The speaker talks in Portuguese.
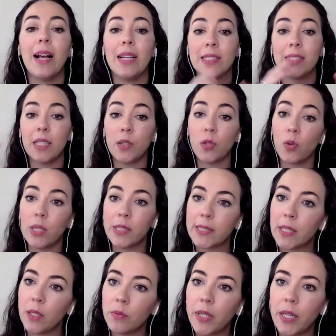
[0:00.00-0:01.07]
a
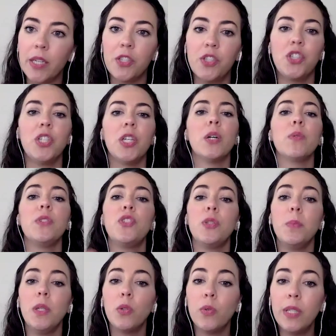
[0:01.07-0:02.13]
circulação na região e
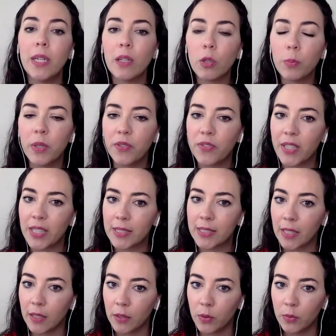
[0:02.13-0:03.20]
diminuir a
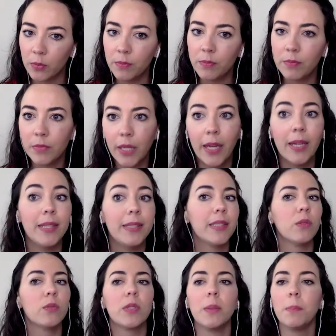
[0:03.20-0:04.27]
lubrificação, né?
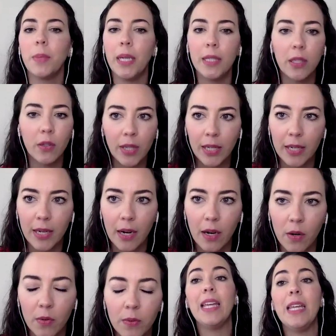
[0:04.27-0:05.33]
Então também não é legal.